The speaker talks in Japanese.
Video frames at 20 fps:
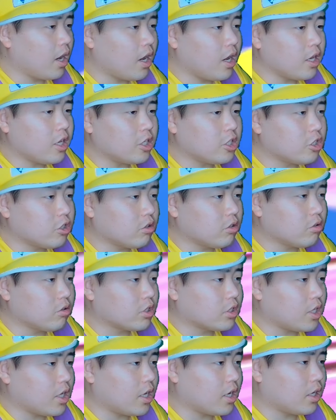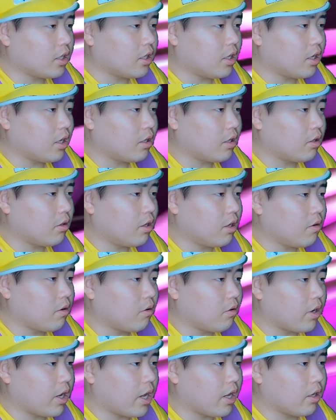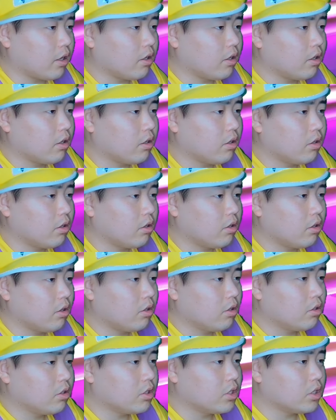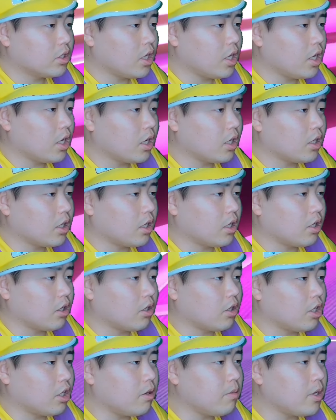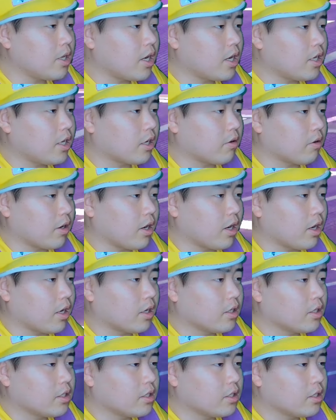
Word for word: あ、一生スターが出やんねやこれ。スターが出やんが意味ないんやけどな。ス